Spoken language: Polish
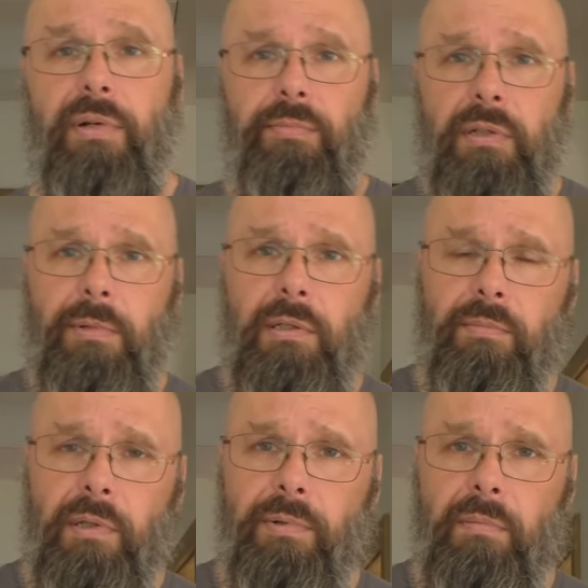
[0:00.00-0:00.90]
Być może
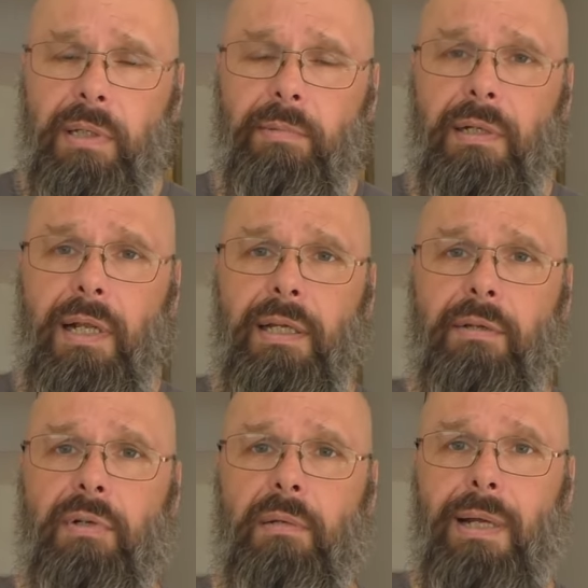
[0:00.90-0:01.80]
będą to problemy dla
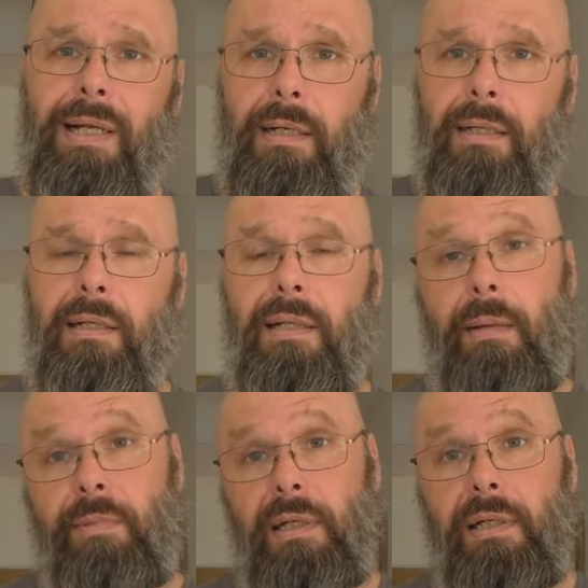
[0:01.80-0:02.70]
niektórych banalne,
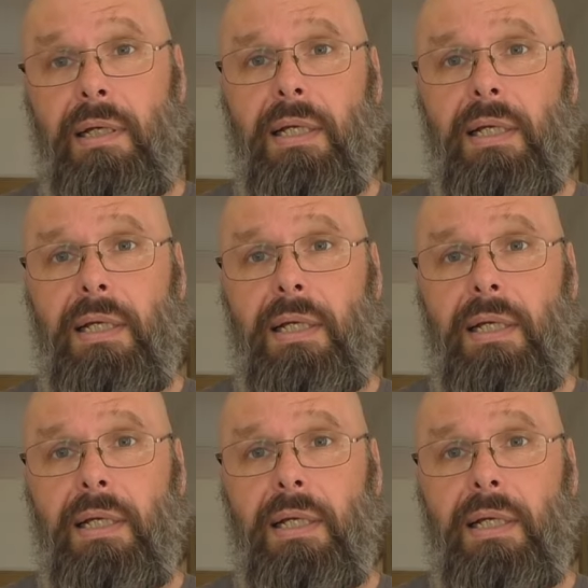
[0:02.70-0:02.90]
dla mnie